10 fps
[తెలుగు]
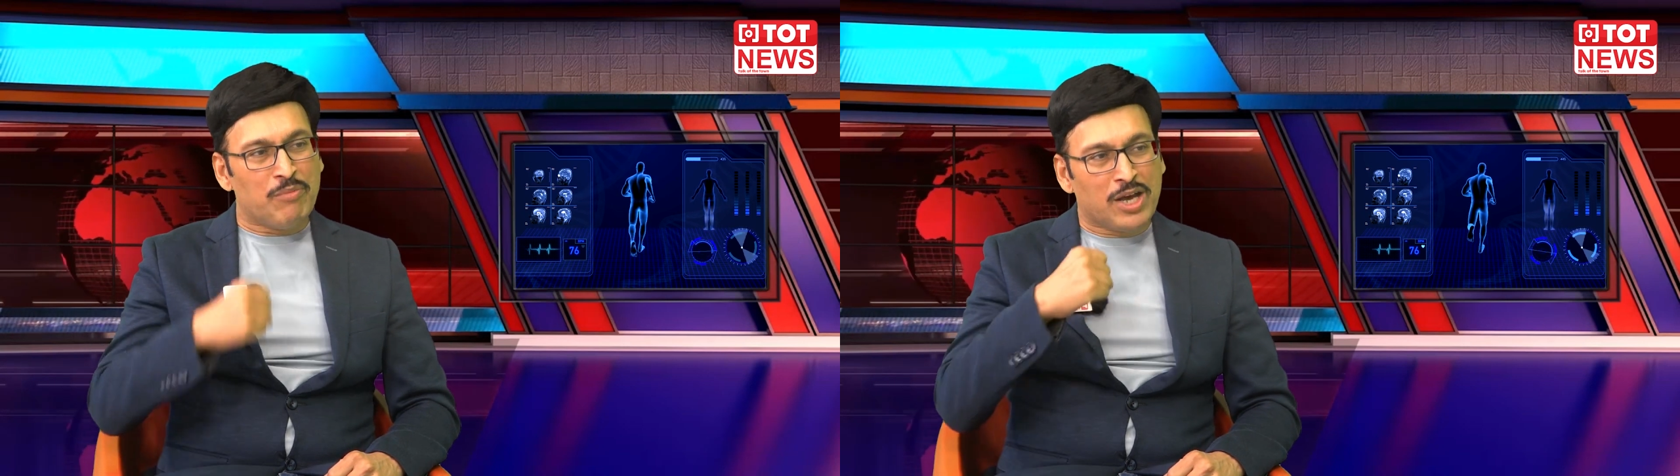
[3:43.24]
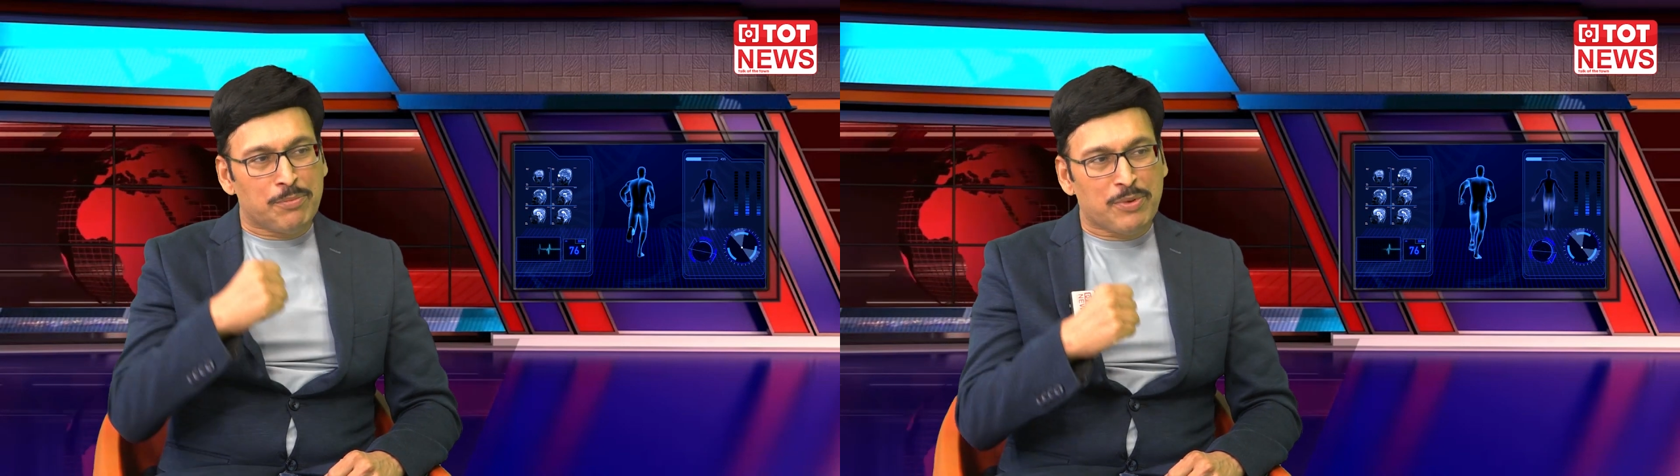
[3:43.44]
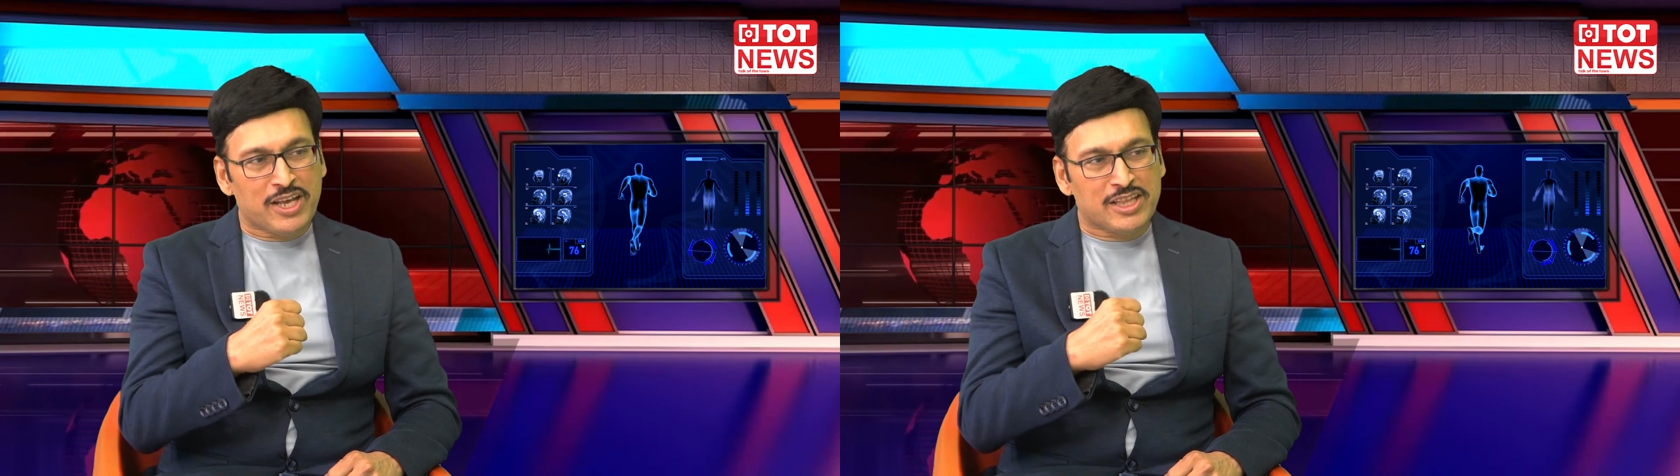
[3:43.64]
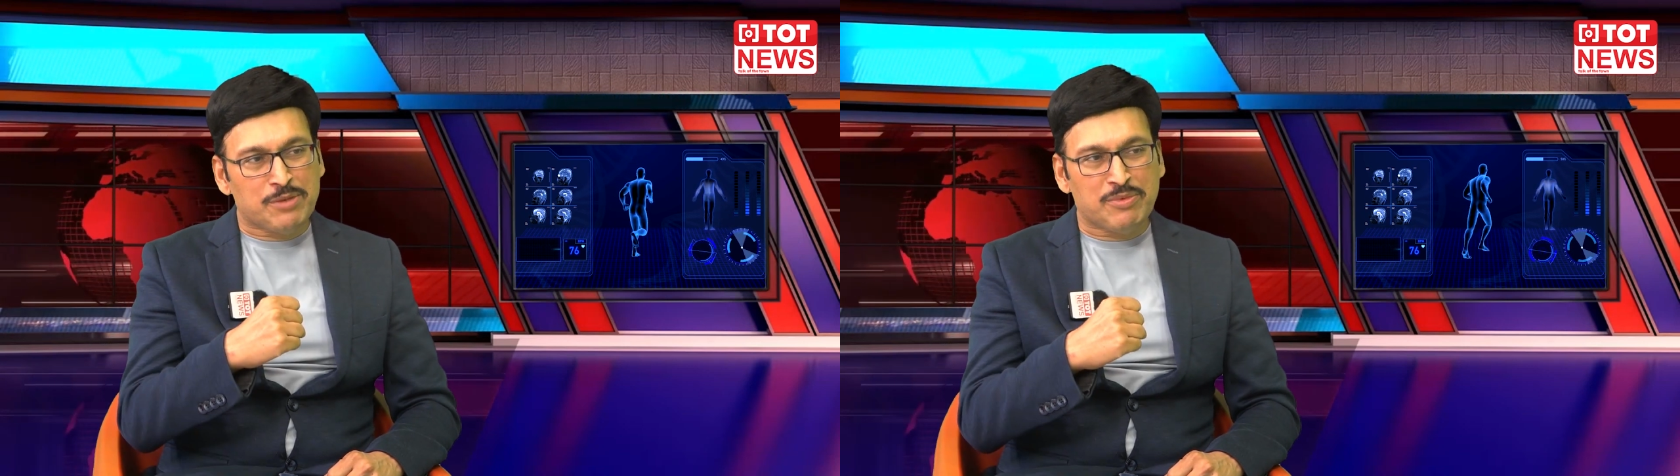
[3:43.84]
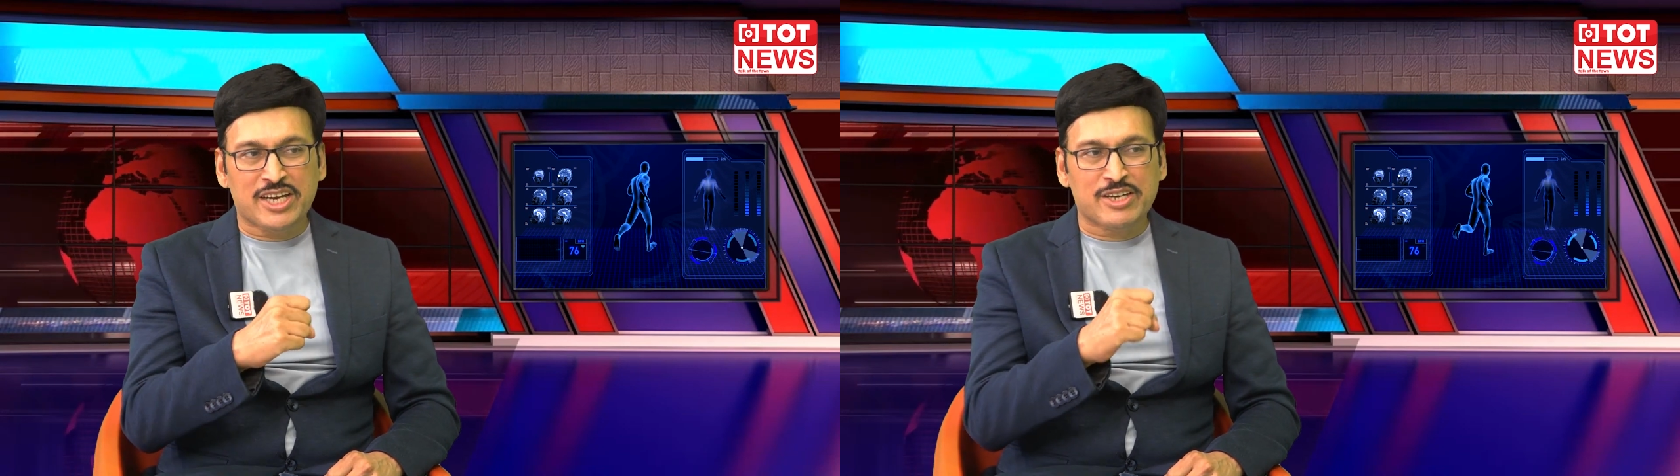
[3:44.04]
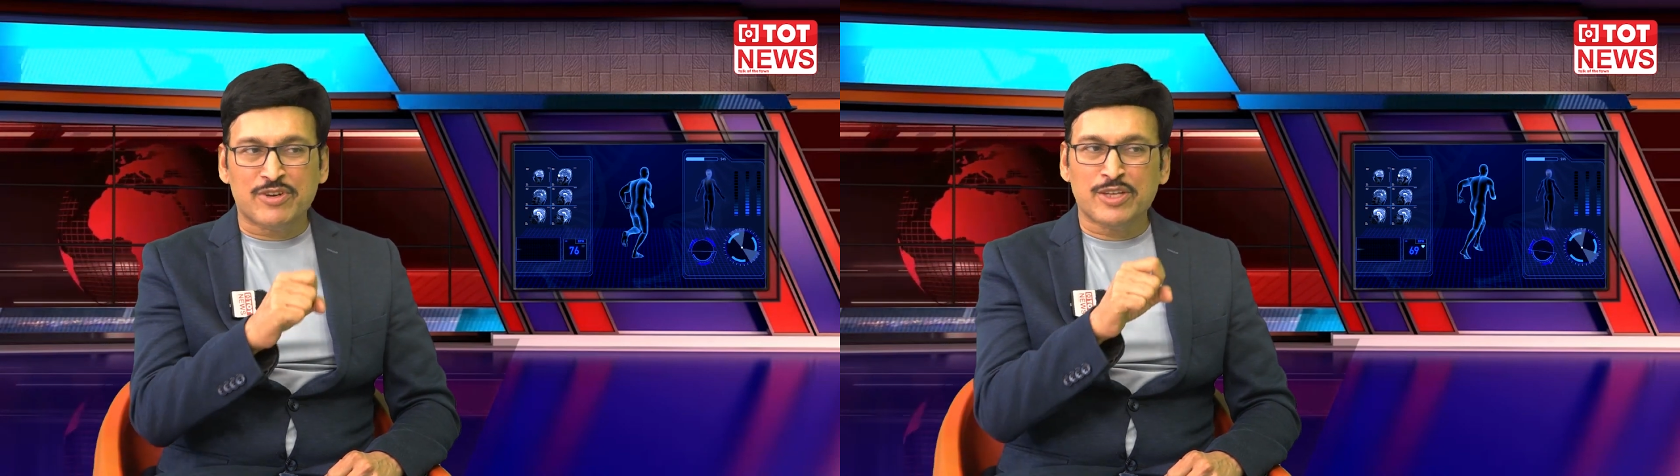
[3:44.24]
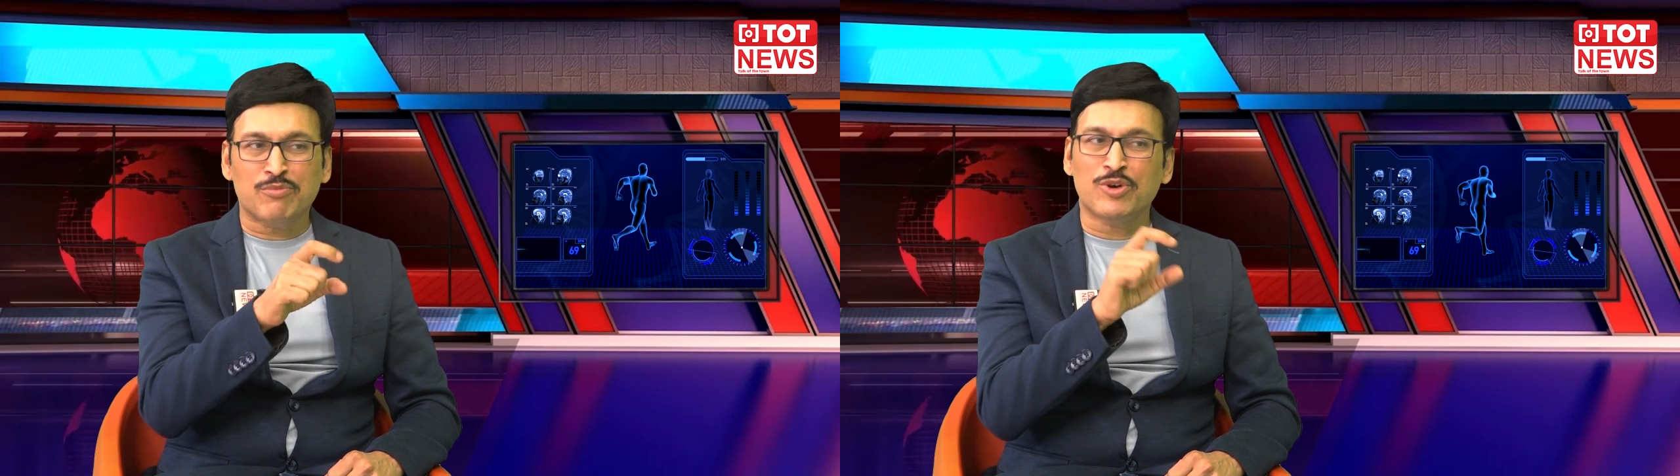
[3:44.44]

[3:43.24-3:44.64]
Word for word: మన ప్రయత్నం అనేటువంటిది